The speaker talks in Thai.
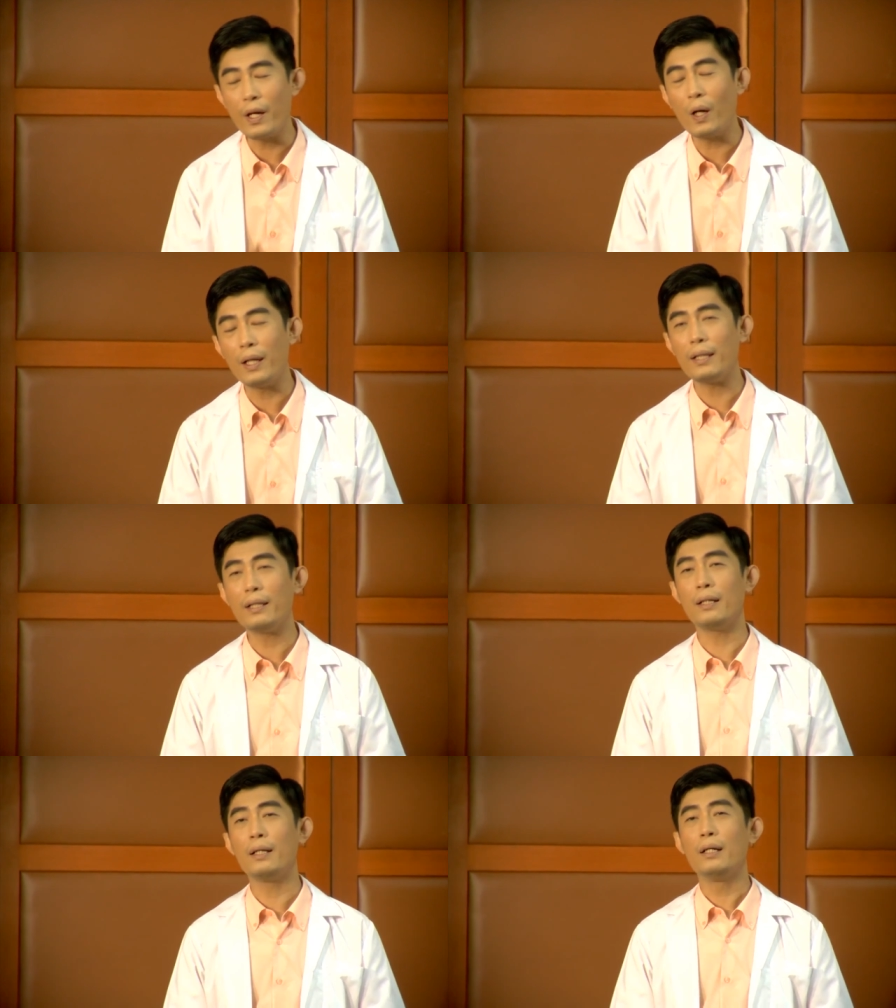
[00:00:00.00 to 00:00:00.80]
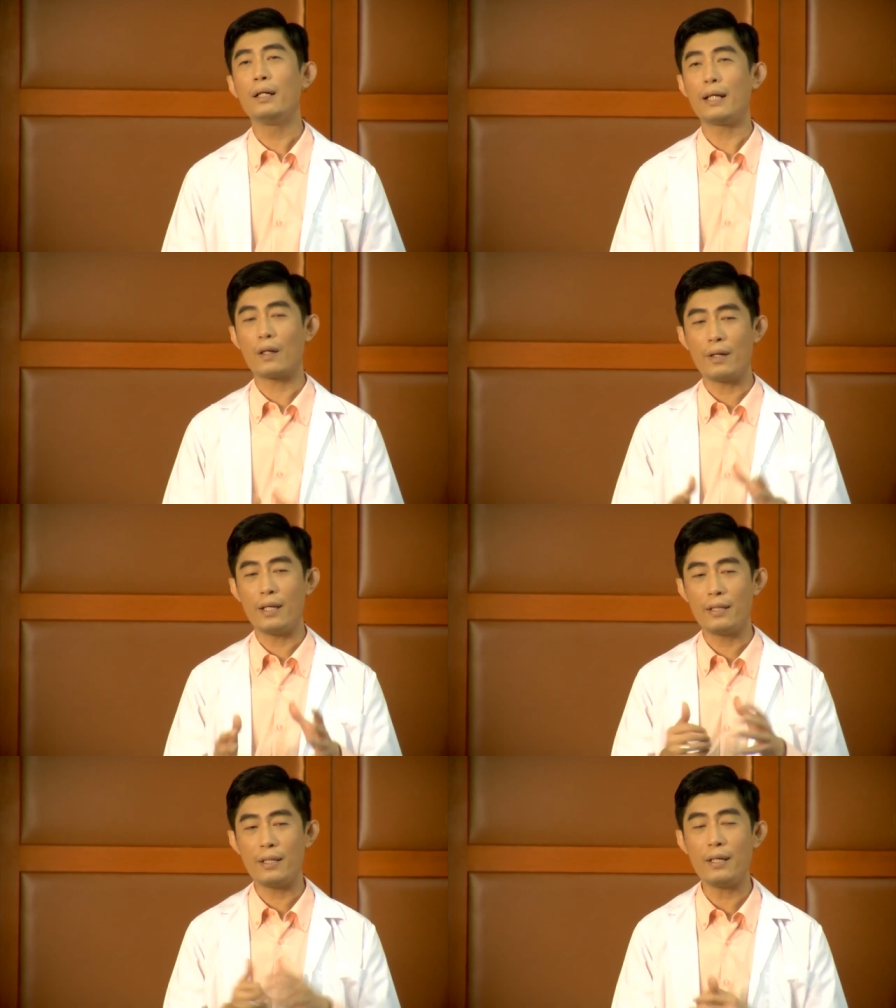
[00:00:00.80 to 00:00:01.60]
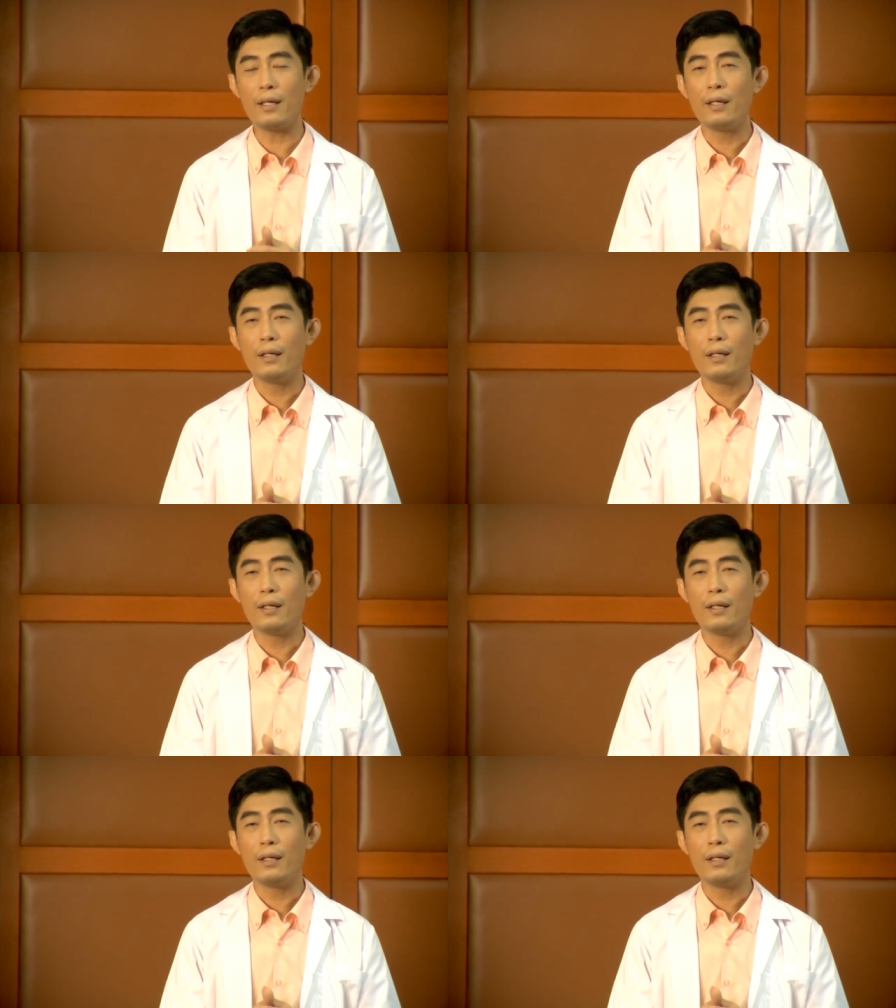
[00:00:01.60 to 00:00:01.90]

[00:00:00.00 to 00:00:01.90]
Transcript: นออยเลอร์ ในกรณีที่